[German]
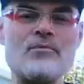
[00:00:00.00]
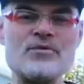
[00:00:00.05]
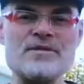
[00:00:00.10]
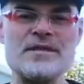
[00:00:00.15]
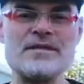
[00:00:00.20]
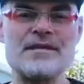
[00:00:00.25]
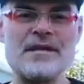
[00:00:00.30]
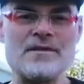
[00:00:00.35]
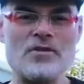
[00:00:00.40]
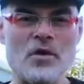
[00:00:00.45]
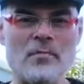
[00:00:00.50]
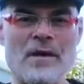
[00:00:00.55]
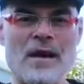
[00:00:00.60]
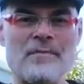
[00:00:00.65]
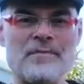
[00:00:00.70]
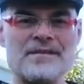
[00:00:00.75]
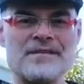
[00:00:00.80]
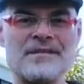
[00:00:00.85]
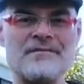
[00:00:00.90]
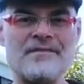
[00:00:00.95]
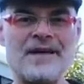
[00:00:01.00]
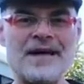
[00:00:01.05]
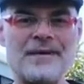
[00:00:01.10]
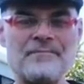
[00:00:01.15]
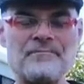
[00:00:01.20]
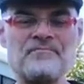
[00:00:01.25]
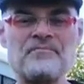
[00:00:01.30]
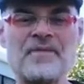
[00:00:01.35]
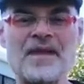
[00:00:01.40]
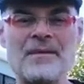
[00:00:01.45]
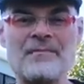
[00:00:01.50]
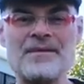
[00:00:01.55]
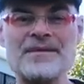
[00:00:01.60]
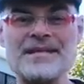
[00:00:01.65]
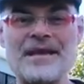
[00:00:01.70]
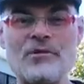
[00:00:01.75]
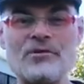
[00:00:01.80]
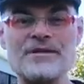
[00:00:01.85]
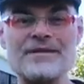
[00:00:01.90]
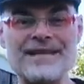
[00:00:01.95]
musste ich dann noch mal ein bisschen warten,
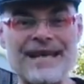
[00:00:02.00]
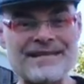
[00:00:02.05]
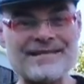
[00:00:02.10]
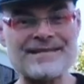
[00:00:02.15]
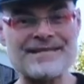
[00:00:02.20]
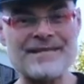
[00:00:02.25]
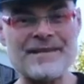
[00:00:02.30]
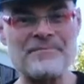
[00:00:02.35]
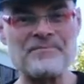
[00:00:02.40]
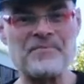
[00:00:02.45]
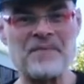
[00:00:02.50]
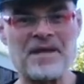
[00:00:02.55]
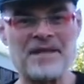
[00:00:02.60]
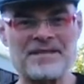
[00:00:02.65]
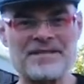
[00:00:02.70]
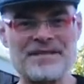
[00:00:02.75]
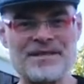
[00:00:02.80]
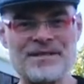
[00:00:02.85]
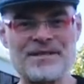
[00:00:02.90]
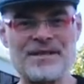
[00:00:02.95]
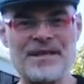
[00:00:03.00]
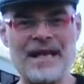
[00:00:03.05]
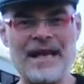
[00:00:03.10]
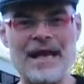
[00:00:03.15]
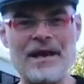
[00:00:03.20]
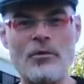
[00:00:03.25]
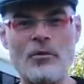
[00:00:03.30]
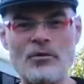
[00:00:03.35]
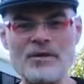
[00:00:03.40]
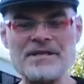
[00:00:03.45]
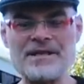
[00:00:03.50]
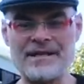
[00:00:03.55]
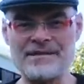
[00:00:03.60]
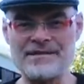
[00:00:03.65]
bis auch das sich erholt